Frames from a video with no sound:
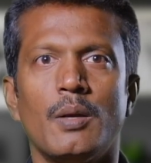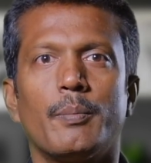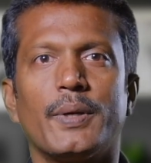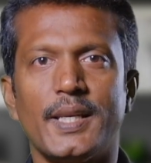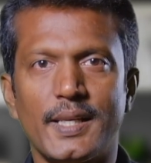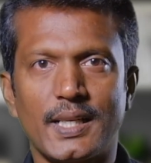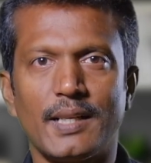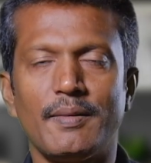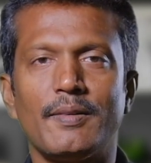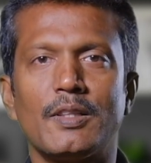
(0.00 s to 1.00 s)
இப்போ
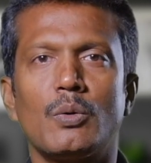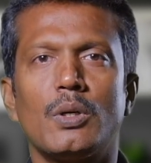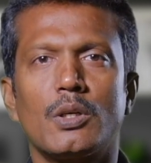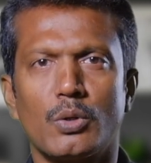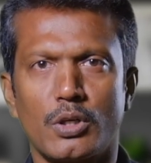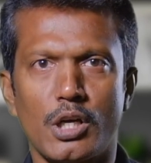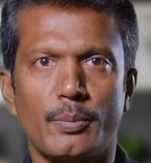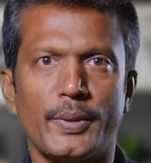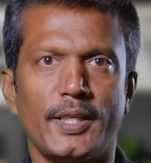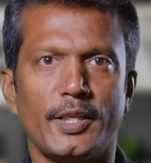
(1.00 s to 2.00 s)
ஏற்கனவே வந்து உங்களுக்கு ஒரு
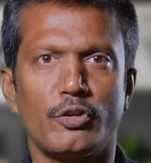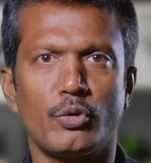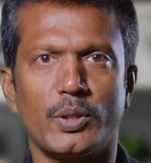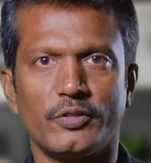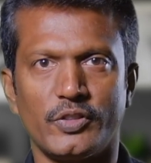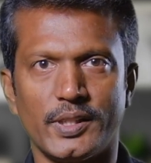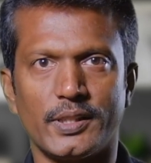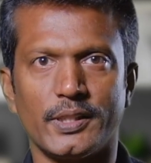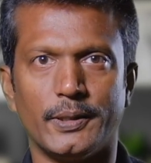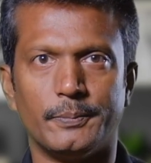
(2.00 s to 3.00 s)
கார்பரேட் இன்சூரன்ஸ்
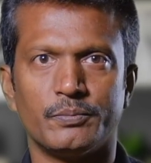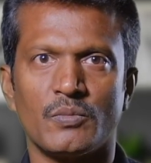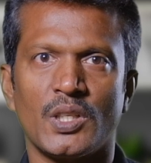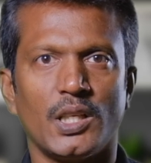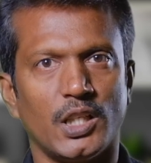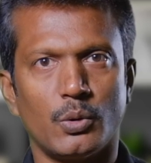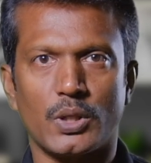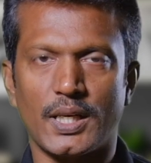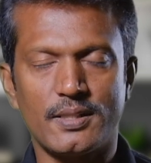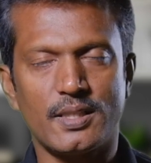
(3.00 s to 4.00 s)
இருக்குது இது ஒரு
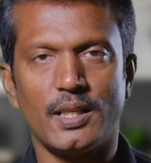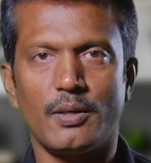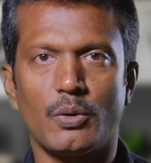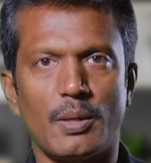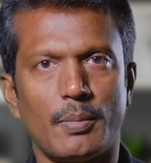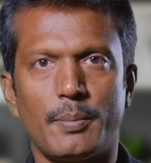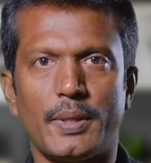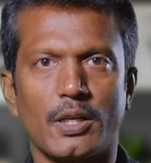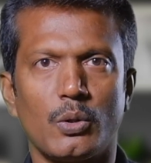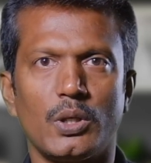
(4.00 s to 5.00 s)
அடிஷ்னலாக அவங்க அம்மா
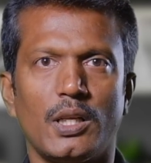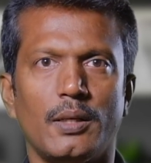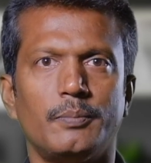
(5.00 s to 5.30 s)
அப்பாக்கோ இல்லை